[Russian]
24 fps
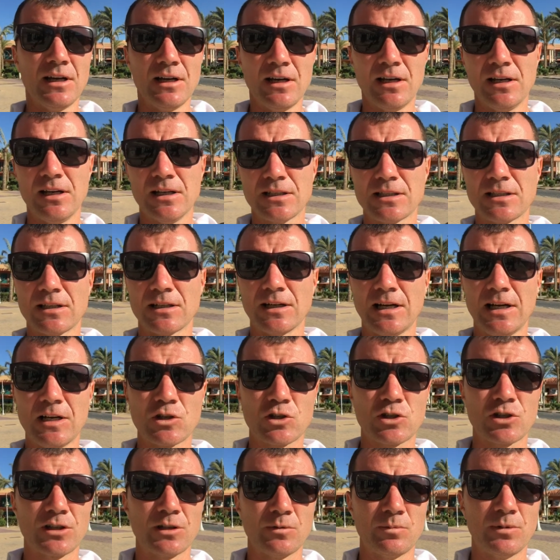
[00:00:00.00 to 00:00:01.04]
И если
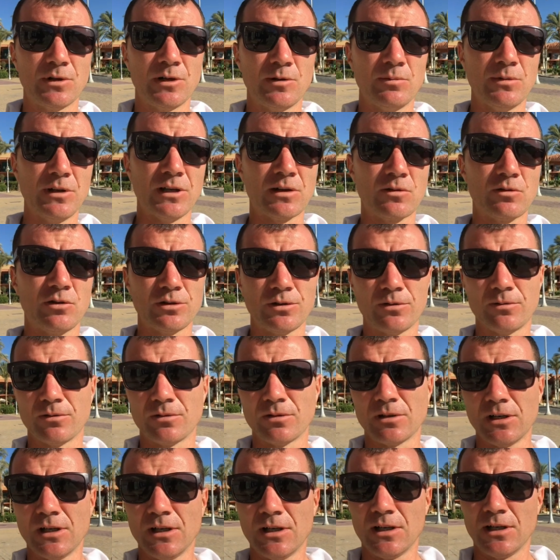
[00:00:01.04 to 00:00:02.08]
раньше, например, вот э,
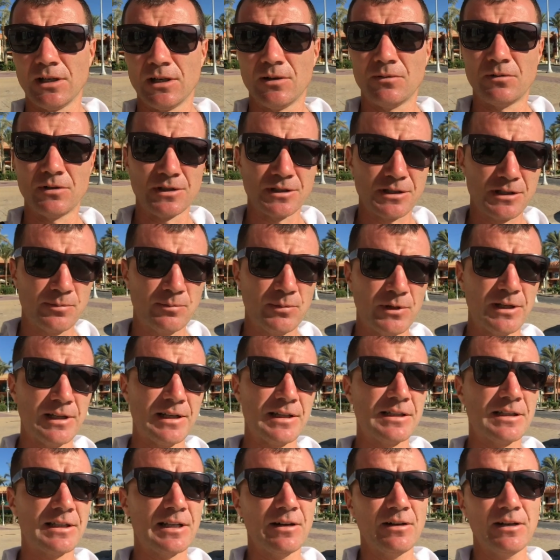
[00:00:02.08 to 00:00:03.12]
велосипед
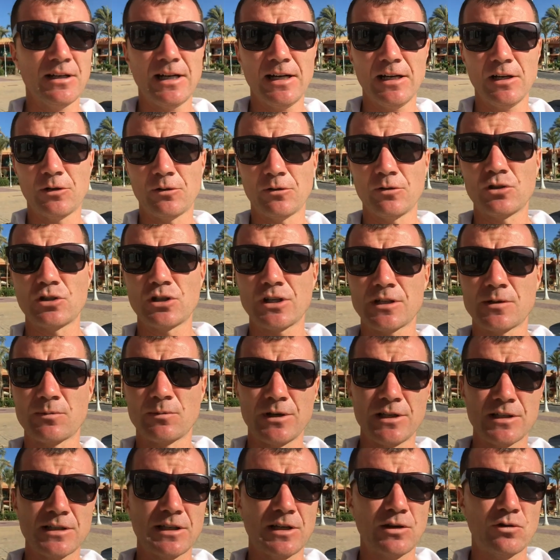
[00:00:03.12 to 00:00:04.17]
оставляли, то вот сейчас
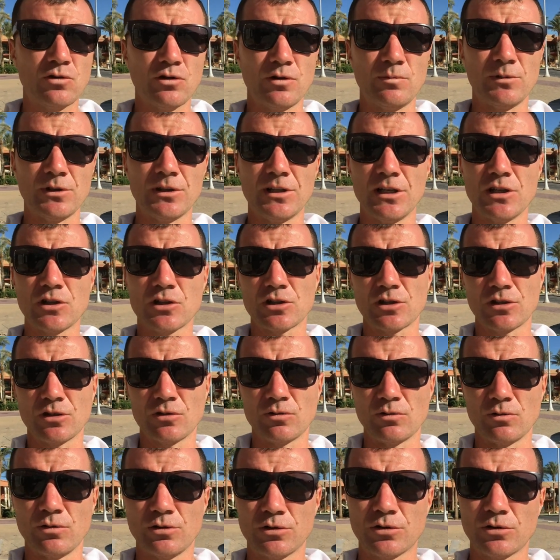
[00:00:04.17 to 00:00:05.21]
мои знакомые даже,
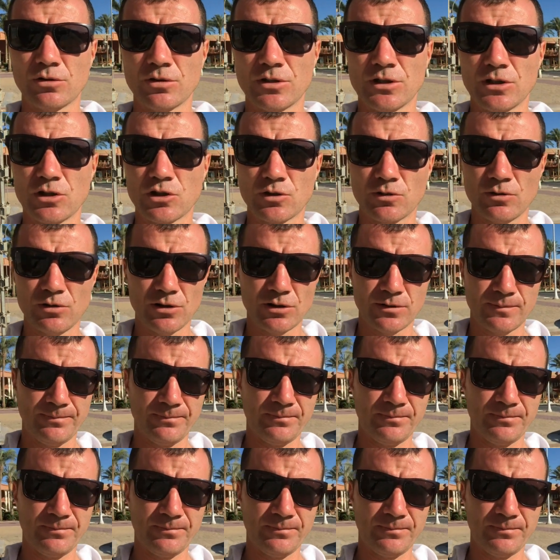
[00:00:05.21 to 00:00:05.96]
ну вот кто здесь живет,